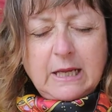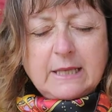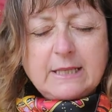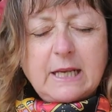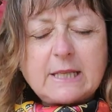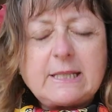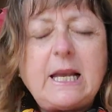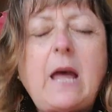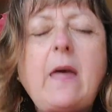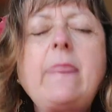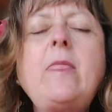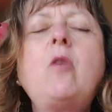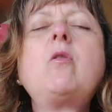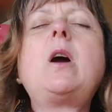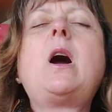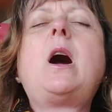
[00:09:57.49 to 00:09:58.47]
C'est-à-dire, c'est
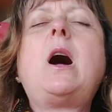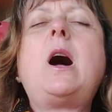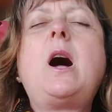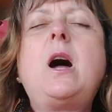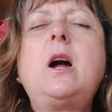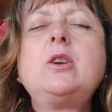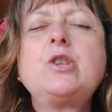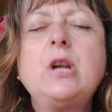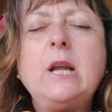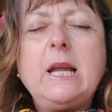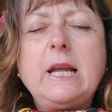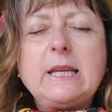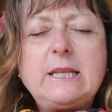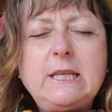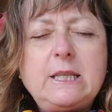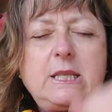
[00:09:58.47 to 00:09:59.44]
un ancrage
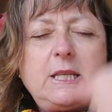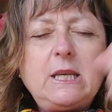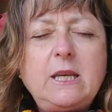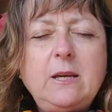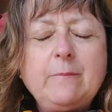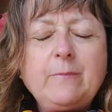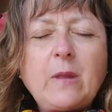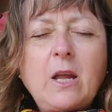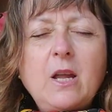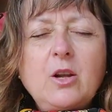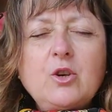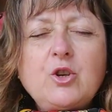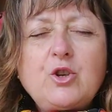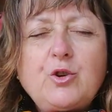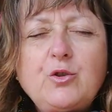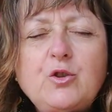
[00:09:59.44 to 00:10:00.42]
qui dit
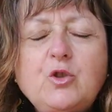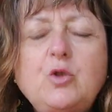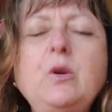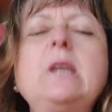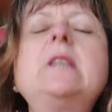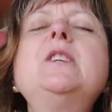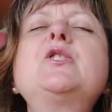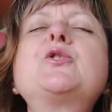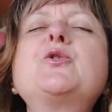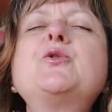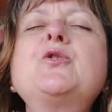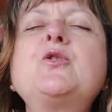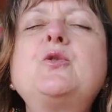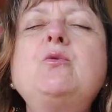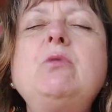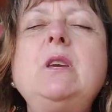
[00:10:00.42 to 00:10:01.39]
je suis qui je
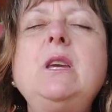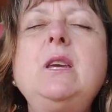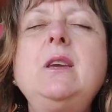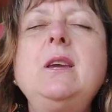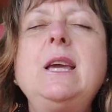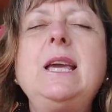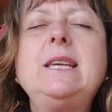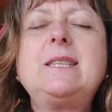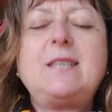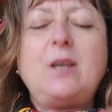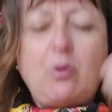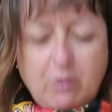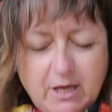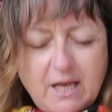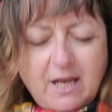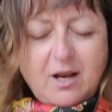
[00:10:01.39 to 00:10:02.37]
suis et c'est
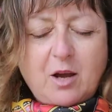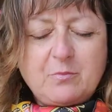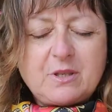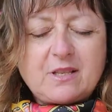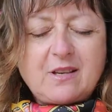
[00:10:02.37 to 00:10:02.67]
ok comme